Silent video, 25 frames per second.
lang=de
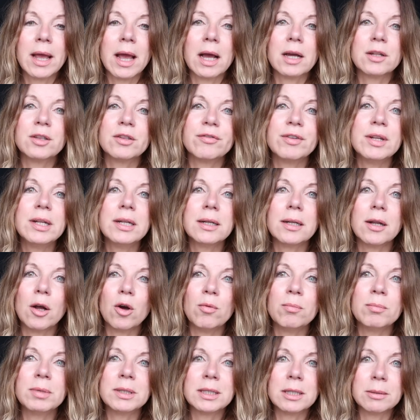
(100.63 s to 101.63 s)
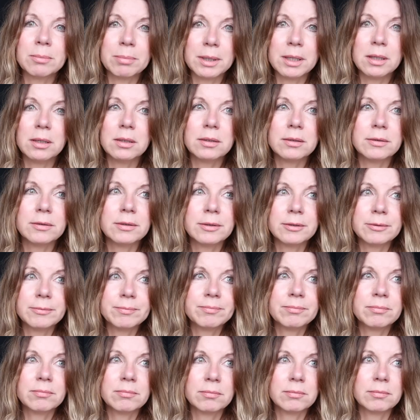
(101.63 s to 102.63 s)
Also viele glauben, mit einer Brille
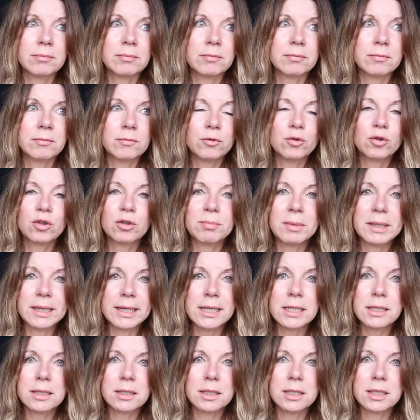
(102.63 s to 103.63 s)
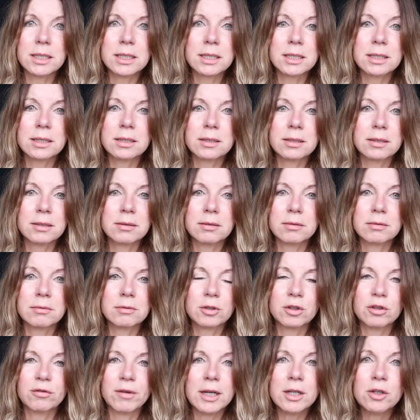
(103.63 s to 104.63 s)
äh, wirkt man älter, ist
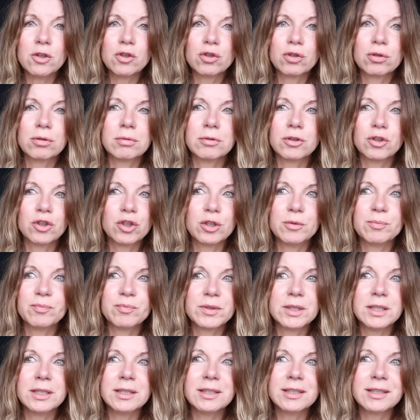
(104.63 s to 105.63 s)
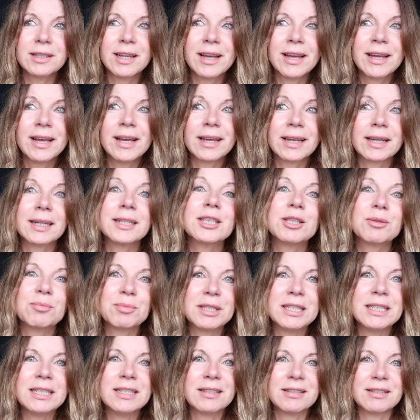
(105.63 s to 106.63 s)
Quatsch, stimmt nicht. Ganz im
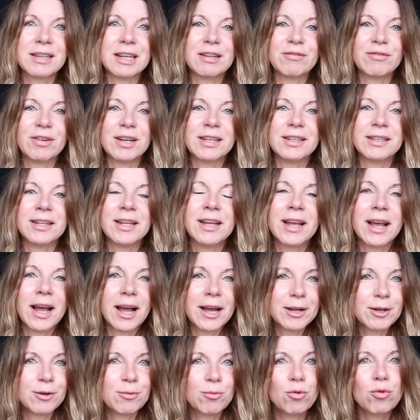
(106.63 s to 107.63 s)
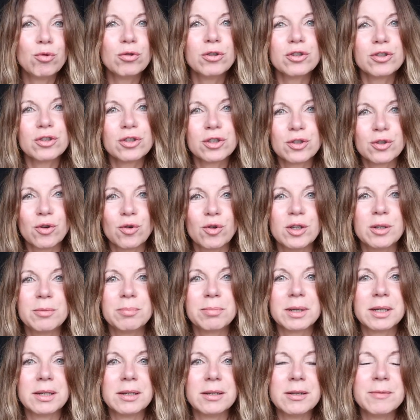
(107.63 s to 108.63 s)
Gegenteil, weil eine modische tolle
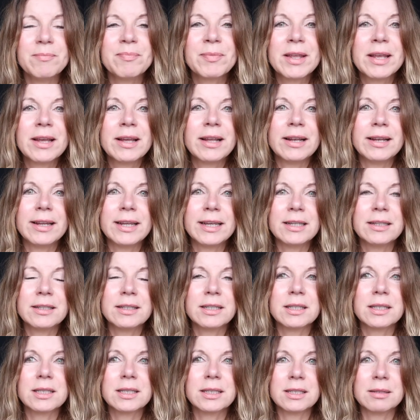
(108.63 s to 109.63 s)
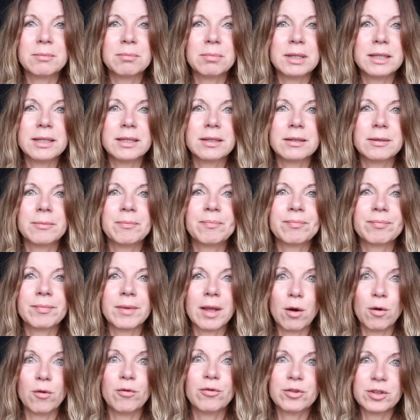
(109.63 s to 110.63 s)
Brille lenkt jetzt den Blick
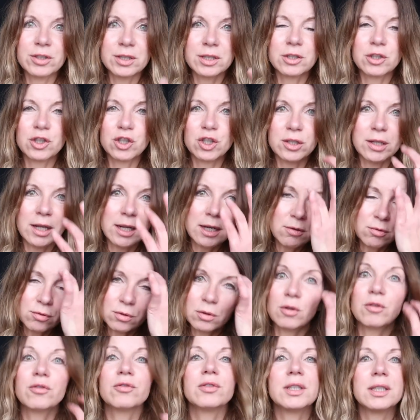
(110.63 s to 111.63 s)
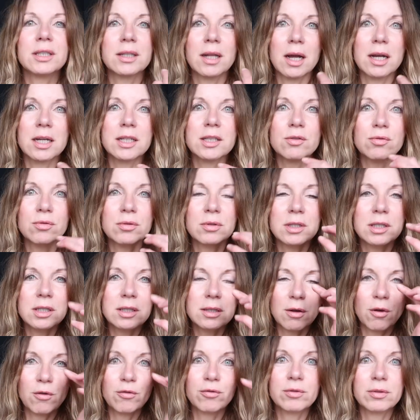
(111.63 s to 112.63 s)
auf das Gestell und auf die Nase und
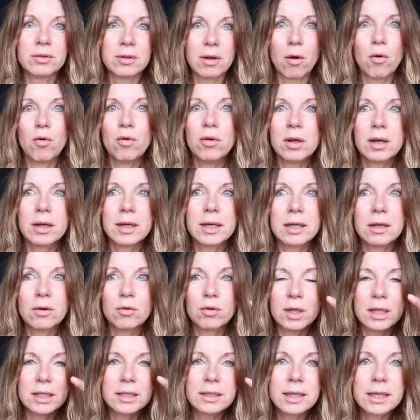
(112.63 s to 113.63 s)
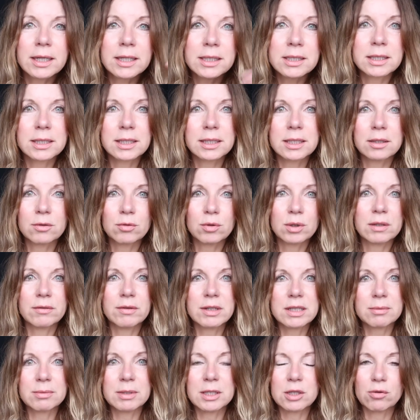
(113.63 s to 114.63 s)
nicht auf Augenringe oder Tränensäcke oder
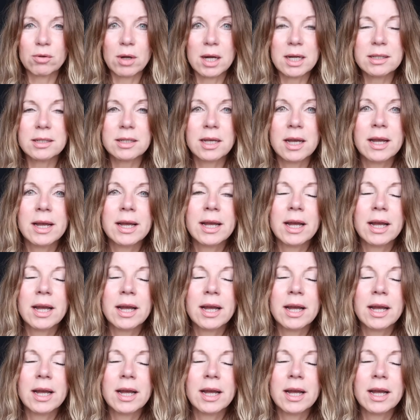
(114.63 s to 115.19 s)
was man so hat.